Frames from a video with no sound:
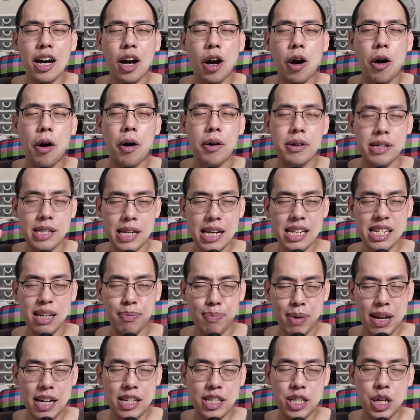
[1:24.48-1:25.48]
ก่อนที่จะ
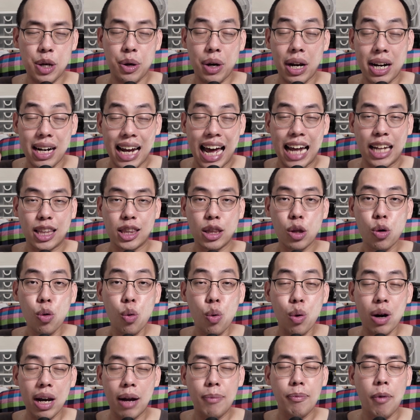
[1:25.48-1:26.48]
พิจารณาตู้
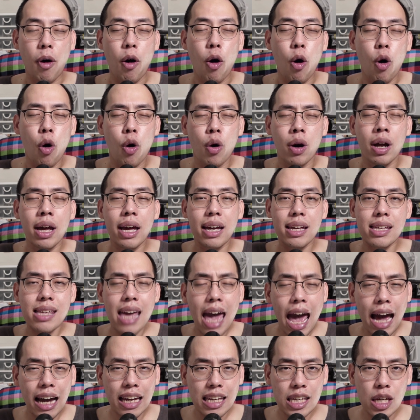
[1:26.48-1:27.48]
ลำโพงแย
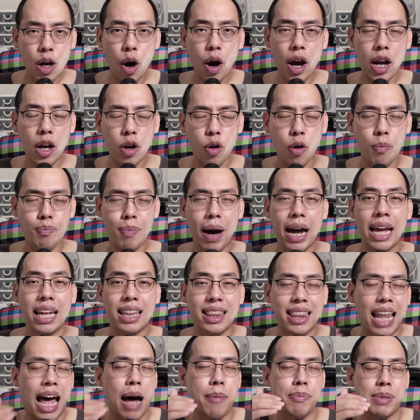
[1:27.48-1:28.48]
กย่อยลงไป
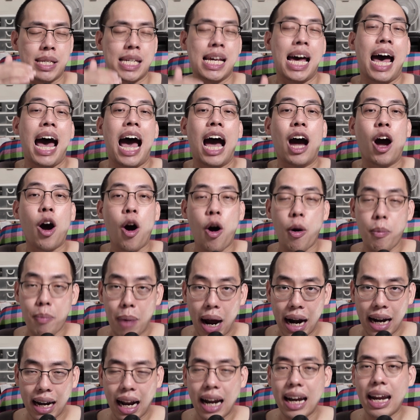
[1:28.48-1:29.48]
ตามทางของมั
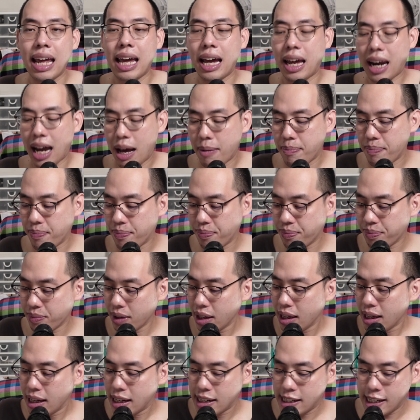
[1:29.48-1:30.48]
นนั่นเองครับ
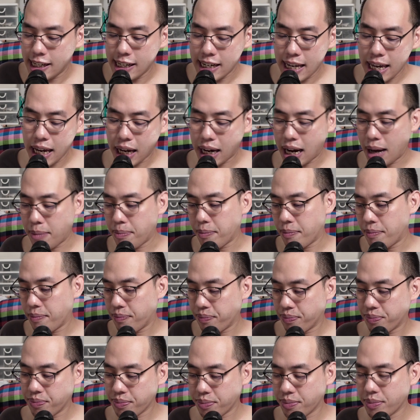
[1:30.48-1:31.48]
ทีนี้ครับ
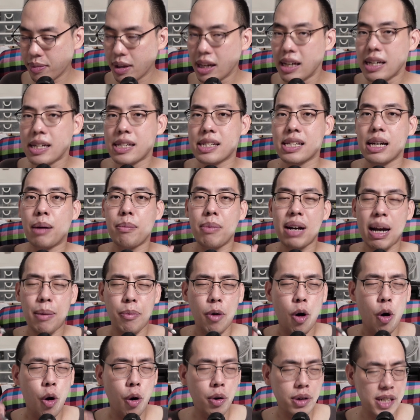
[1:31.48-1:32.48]
สำหรับ
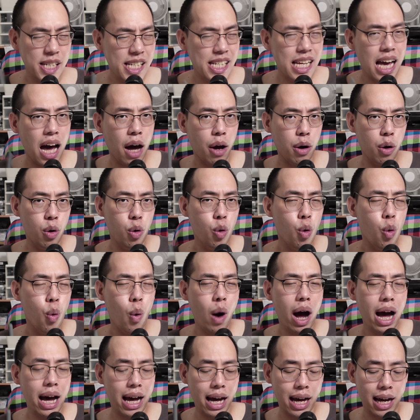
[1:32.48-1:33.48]
คนที่อยากรู้
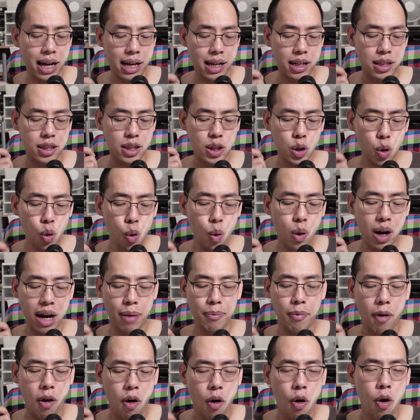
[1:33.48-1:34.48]
ว่าตู้
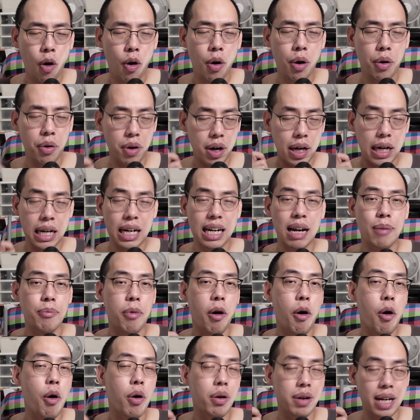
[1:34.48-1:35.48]
ลำโพงหรือลำโพ
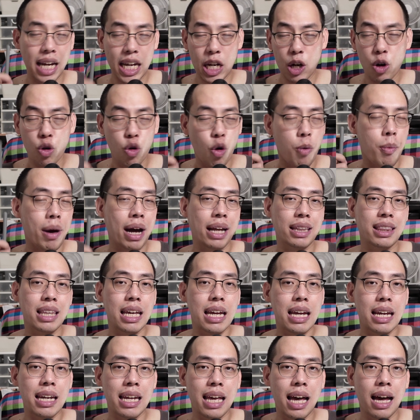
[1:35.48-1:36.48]
งในอุดมคติ
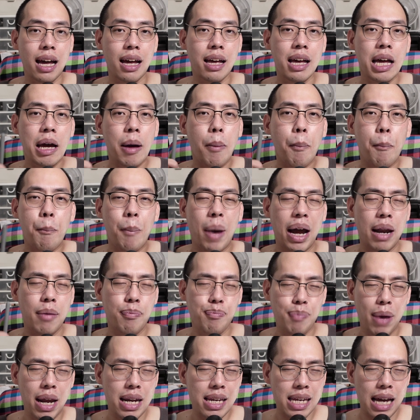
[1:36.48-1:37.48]
เนี่ยมัน
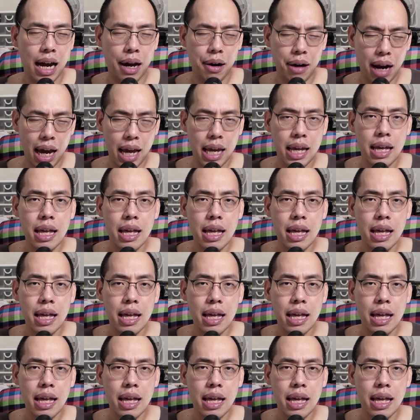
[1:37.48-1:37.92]
เป็นอย่างไร